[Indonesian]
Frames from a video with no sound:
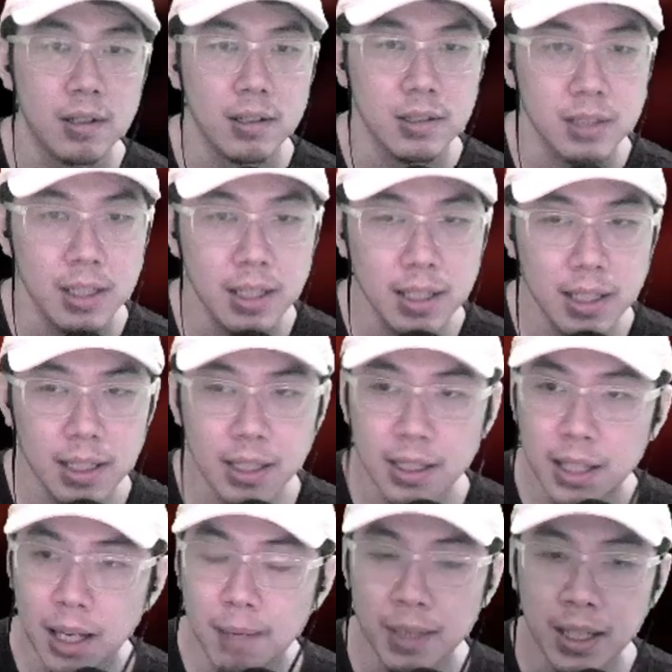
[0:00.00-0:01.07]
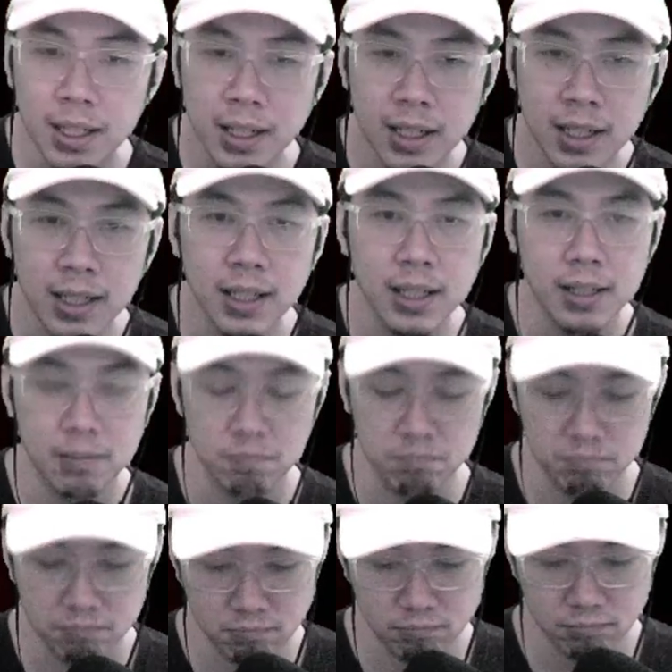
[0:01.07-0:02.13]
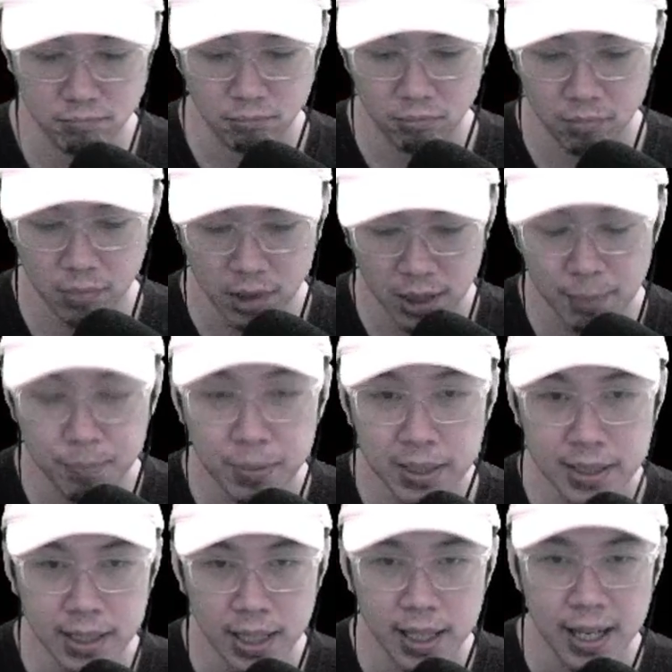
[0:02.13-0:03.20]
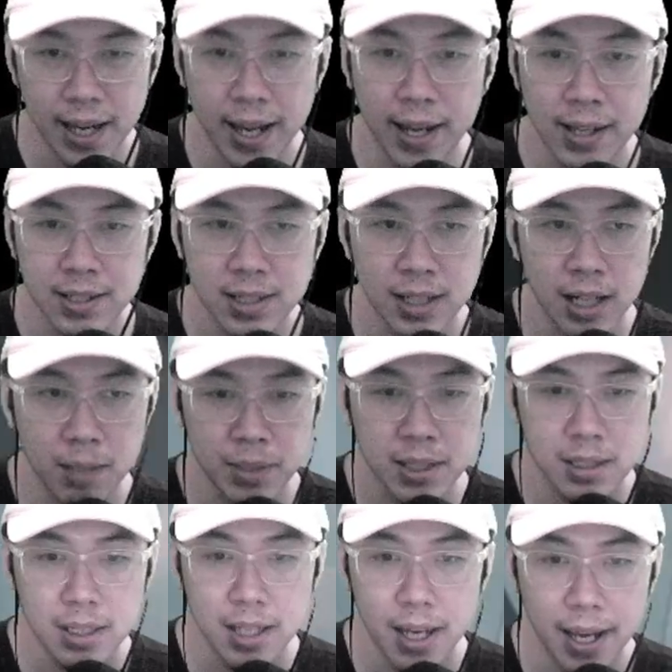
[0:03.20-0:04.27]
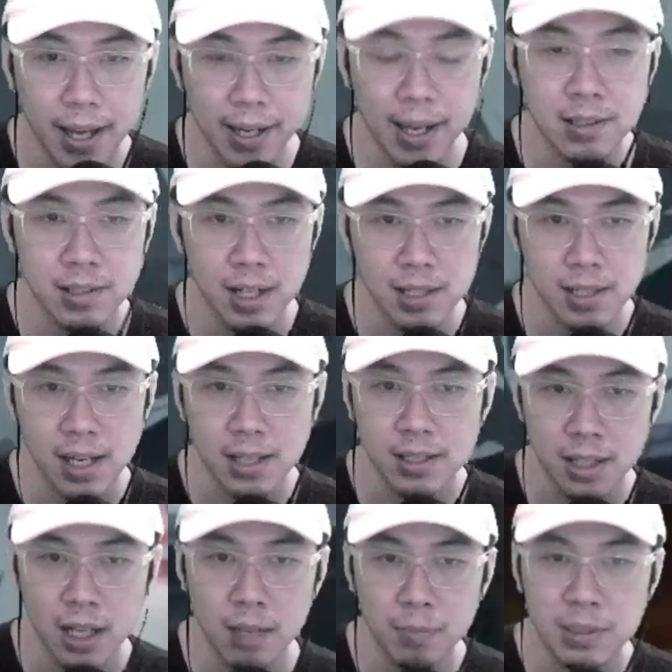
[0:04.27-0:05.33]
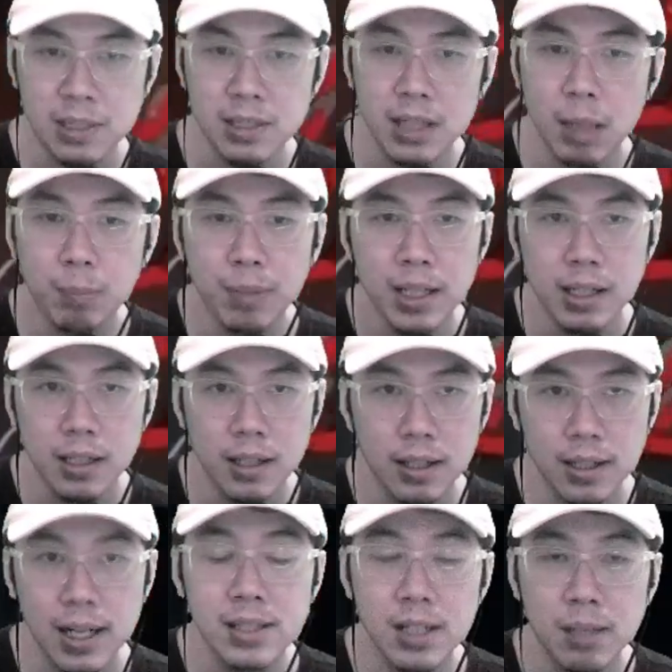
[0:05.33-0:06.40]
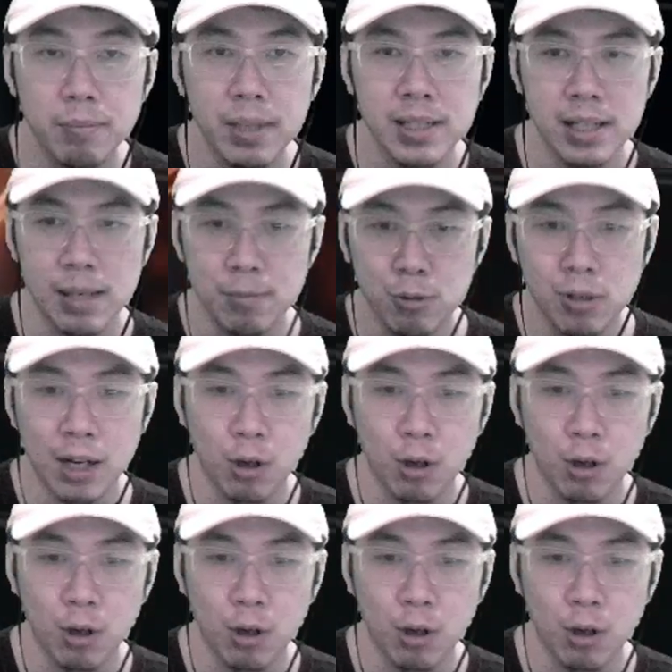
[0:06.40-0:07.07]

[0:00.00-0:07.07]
Jadi game ini tipenya ya action RPG, hack and slash action RPG tapi dungeon base ya, bukan